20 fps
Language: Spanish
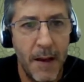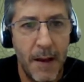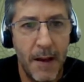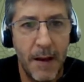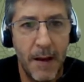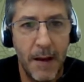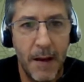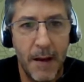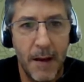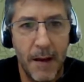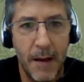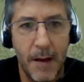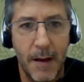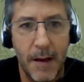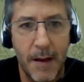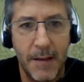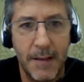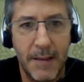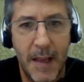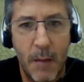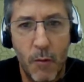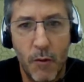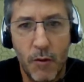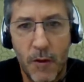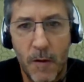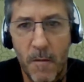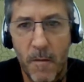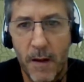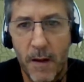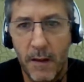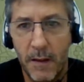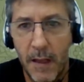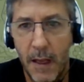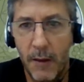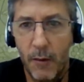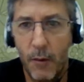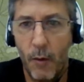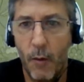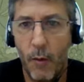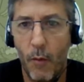eh, estamos
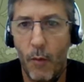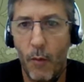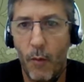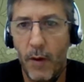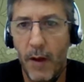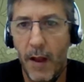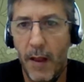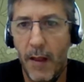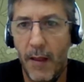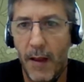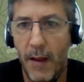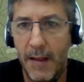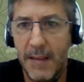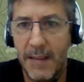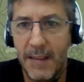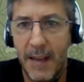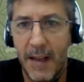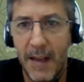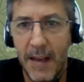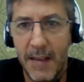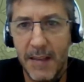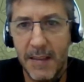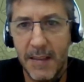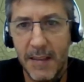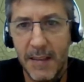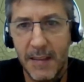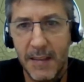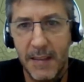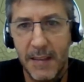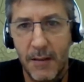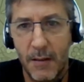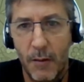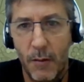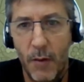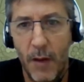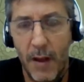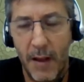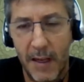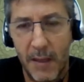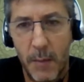enfrentando una de las crisis,
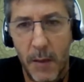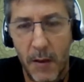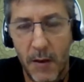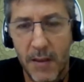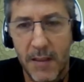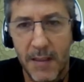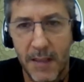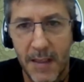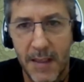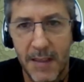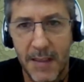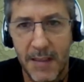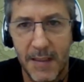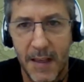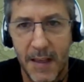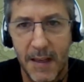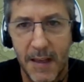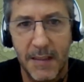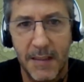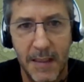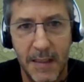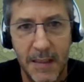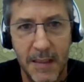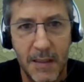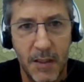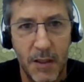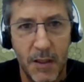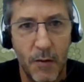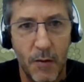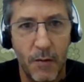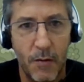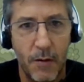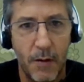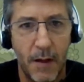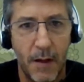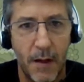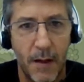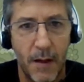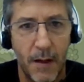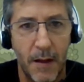una de las mayores crisis de extinción
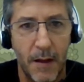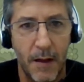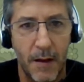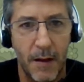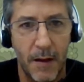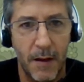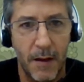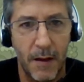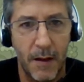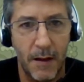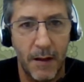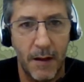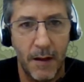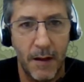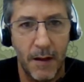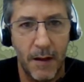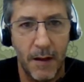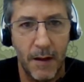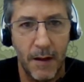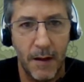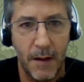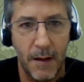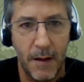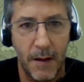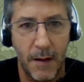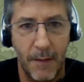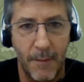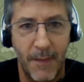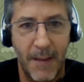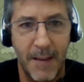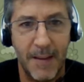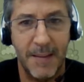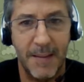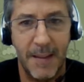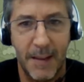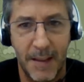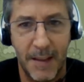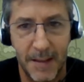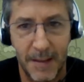que, desde que